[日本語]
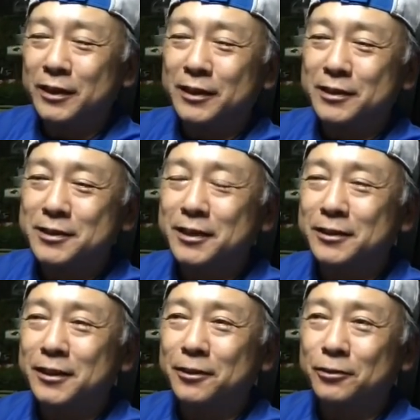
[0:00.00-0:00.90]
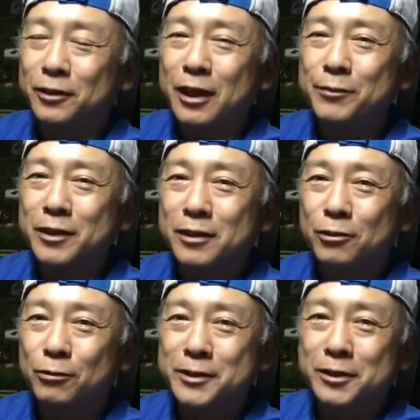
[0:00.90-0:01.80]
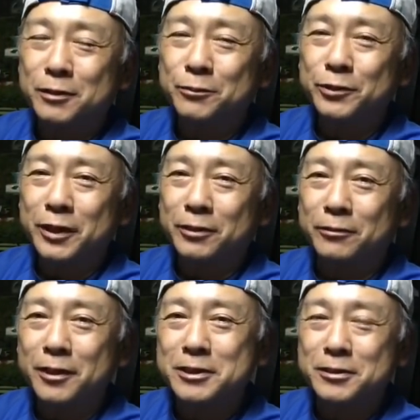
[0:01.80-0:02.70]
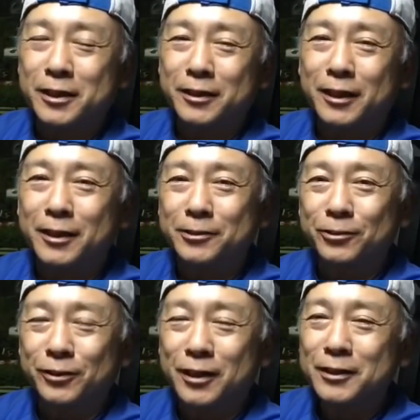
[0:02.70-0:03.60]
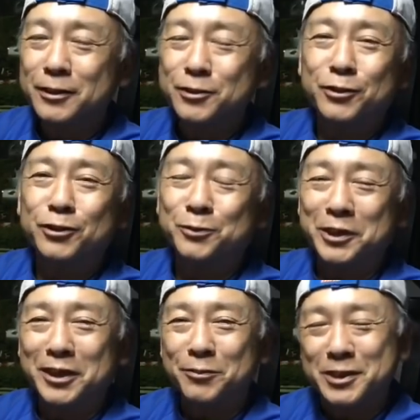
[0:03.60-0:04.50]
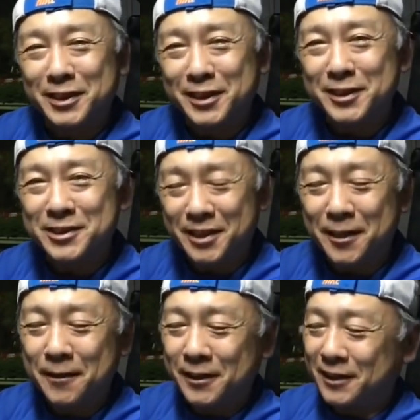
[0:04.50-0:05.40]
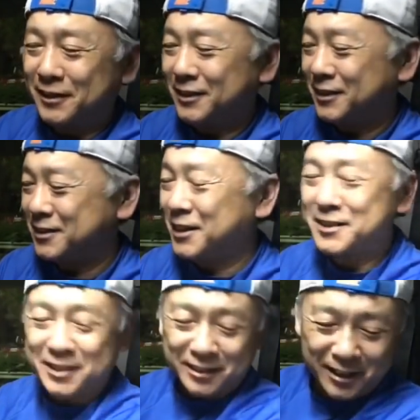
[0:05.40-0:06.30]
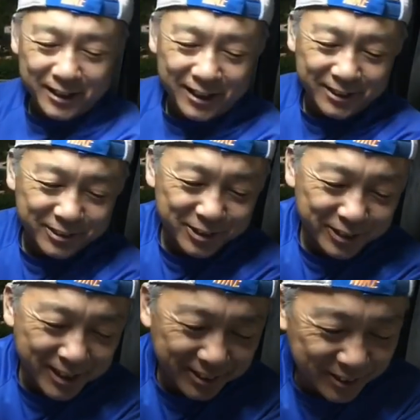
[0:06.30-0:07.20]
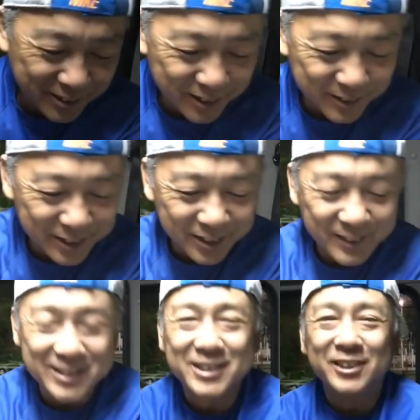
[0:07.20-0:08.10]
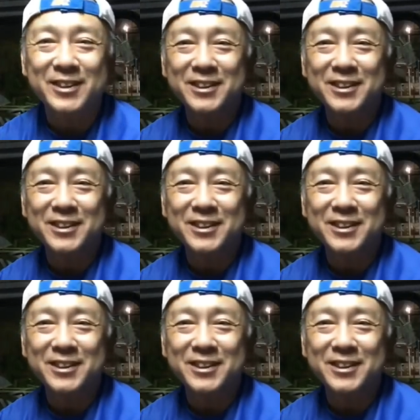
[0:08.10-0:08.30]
えー、使ってたけど、カメラが壊れちゃってもうないけど、レンズだけあるよとか、そういう人もいいかもしんないですね。えー、ぜひぜひね、あの、その辺の人応募お待ちしており